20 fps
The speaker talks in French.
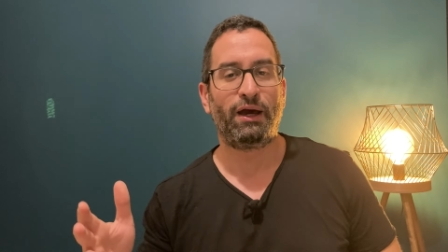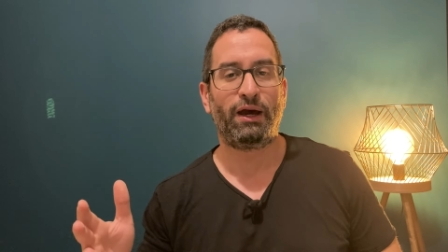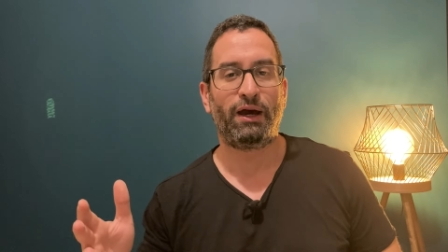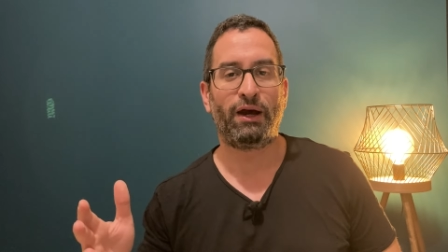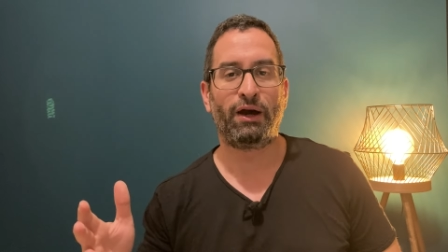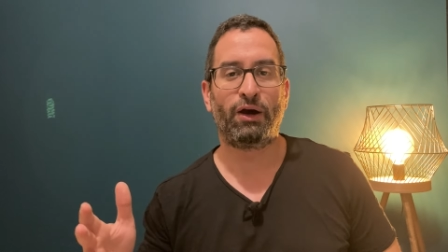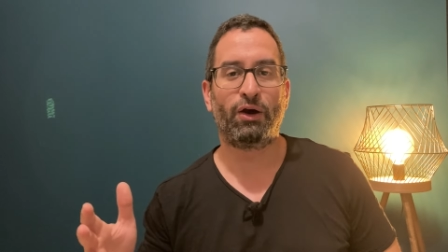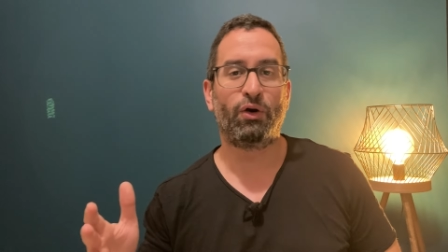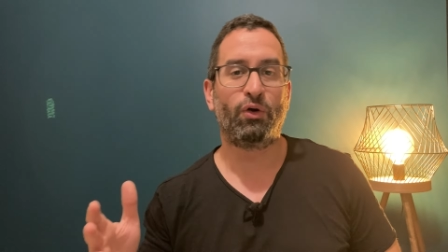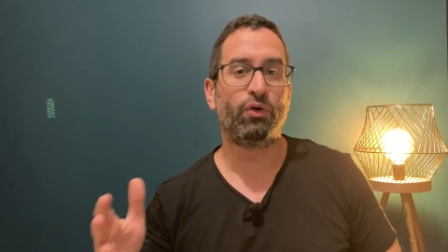
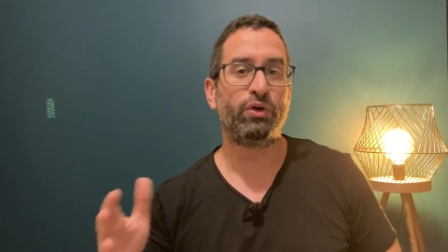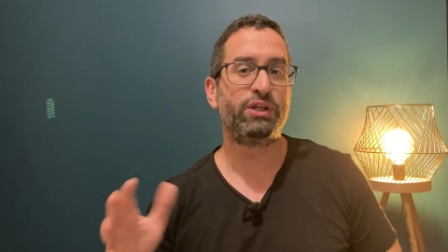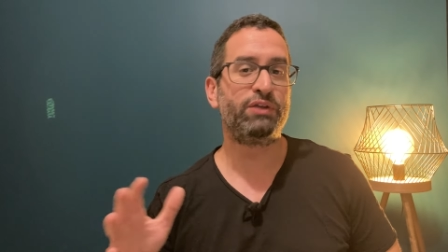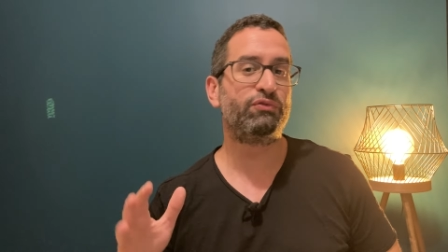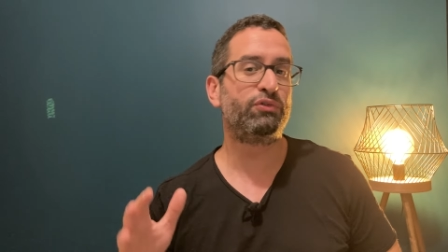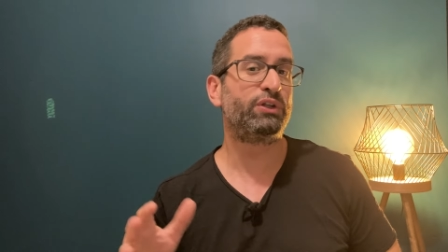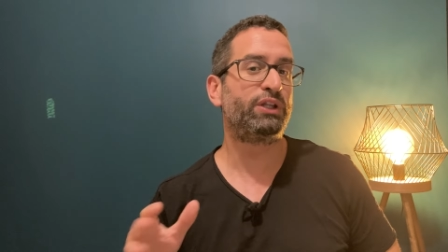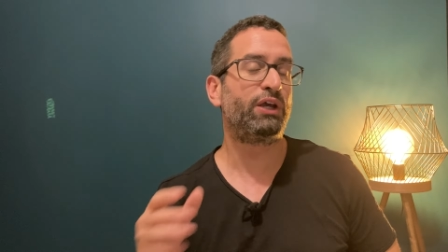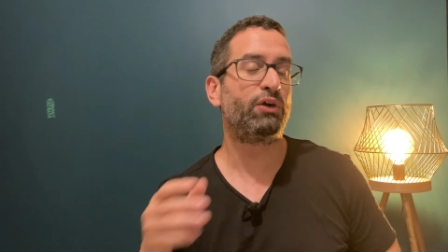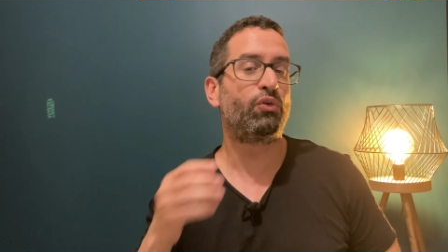Euh, au
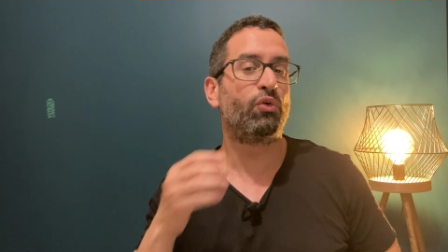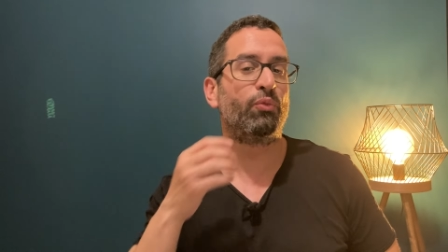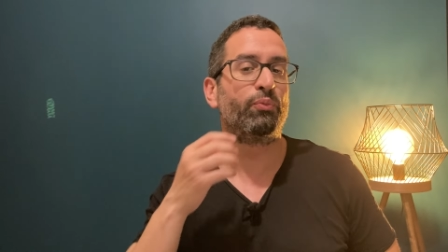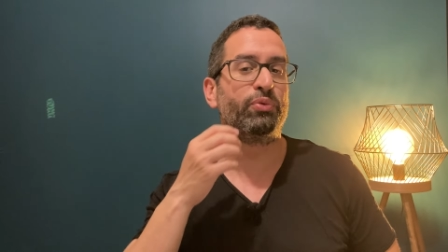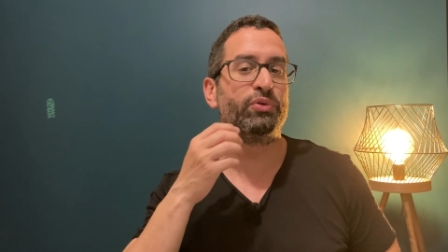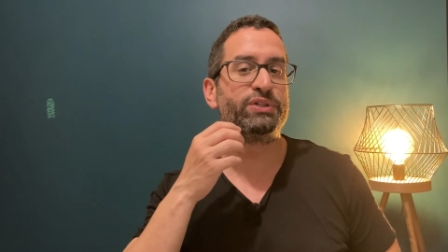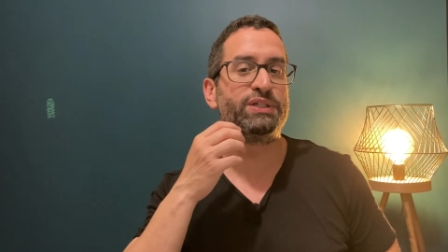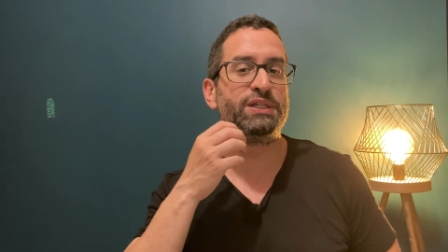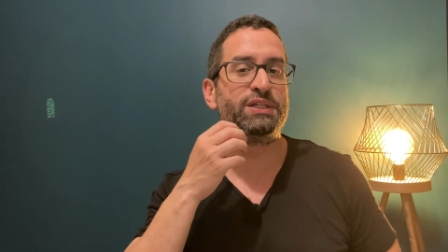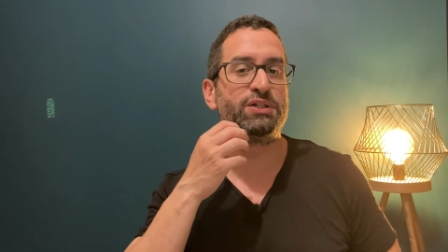niveau des
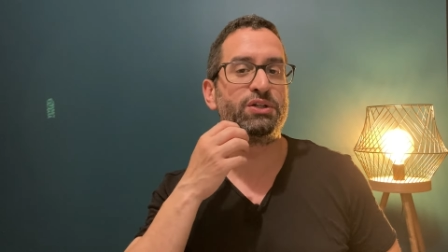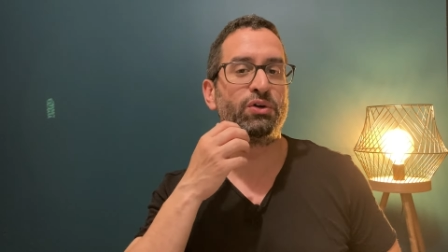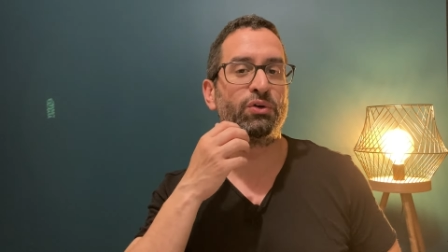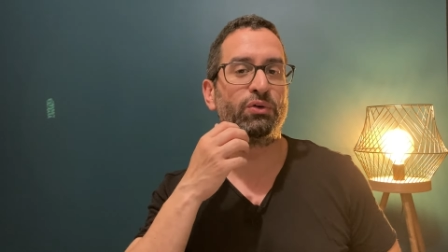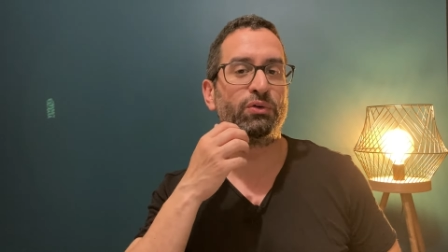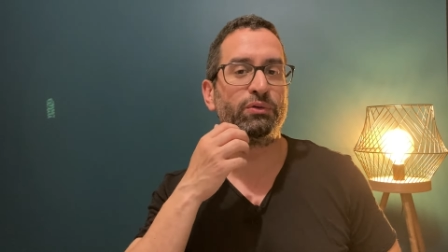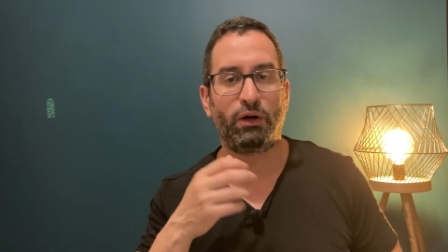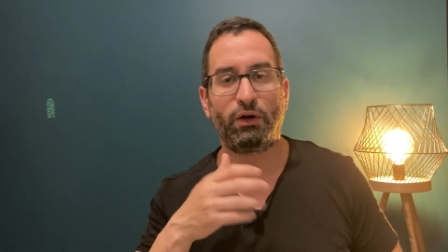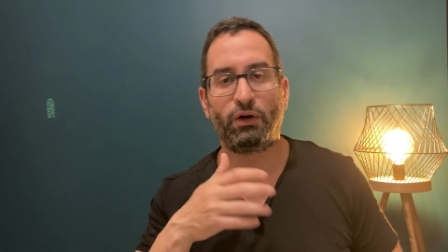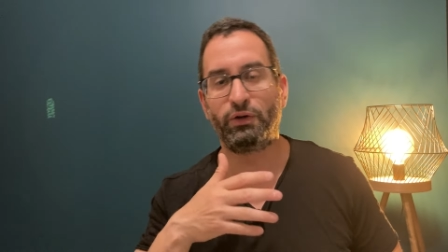compositions,